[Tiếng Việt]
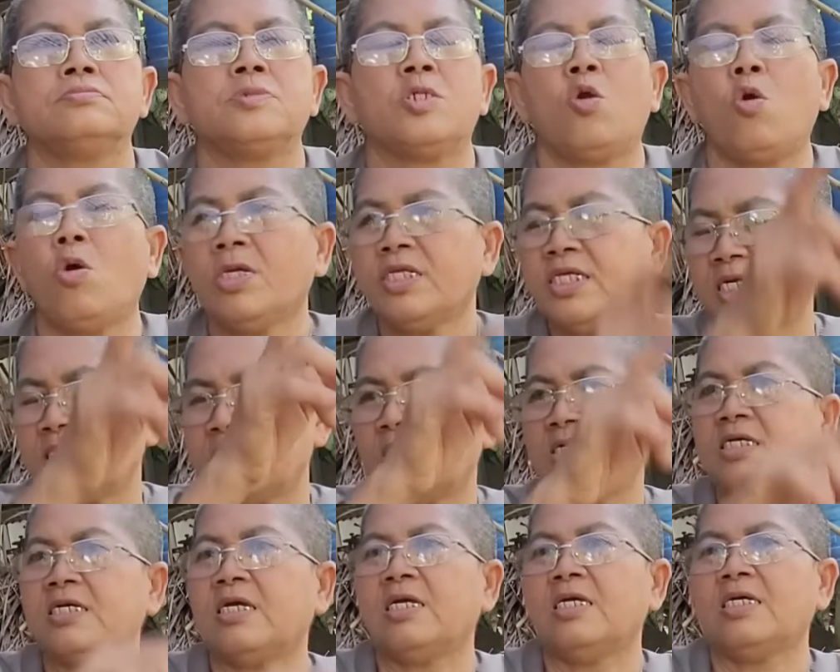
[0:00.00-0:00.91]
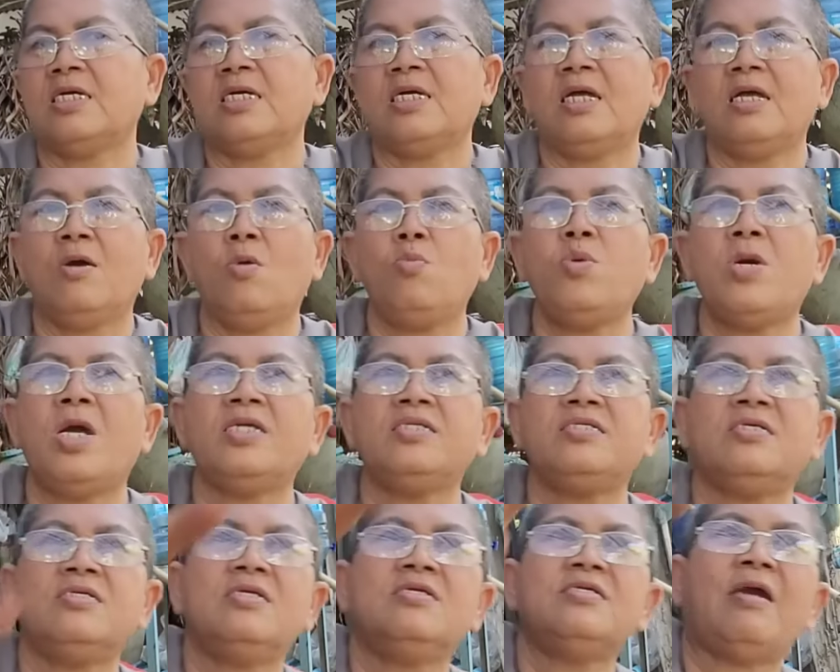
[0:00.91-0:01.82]
Có thằng thằng, thằng à, Úc hết
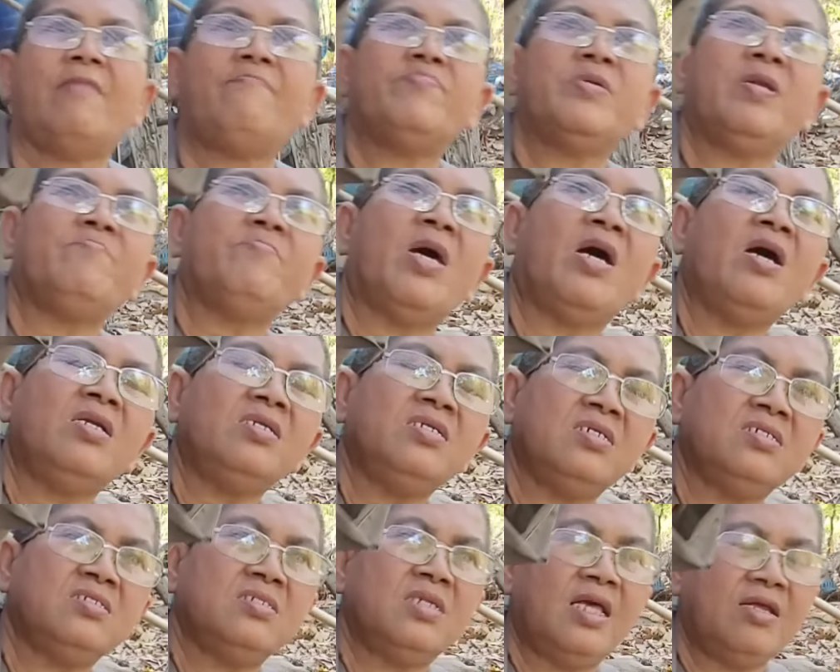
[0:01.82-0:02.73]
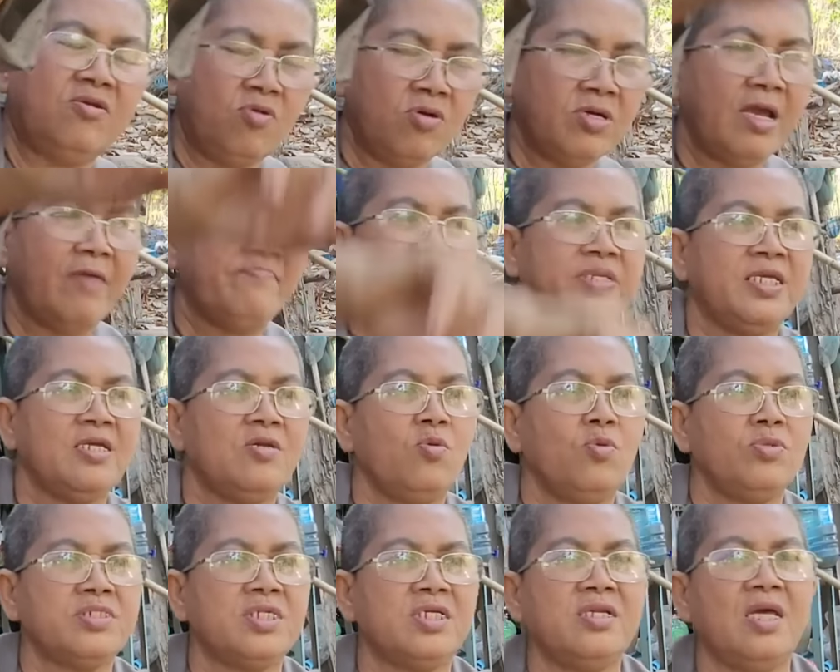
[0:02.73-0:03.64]
nó gặp năm đó đó là nó gặp thiệt
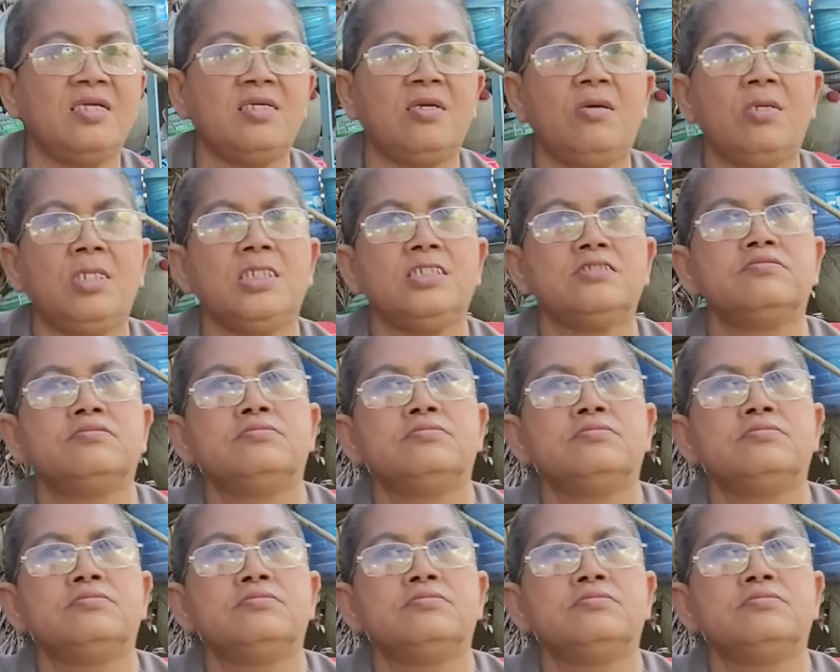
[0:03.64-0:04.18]
luôn trên đất nó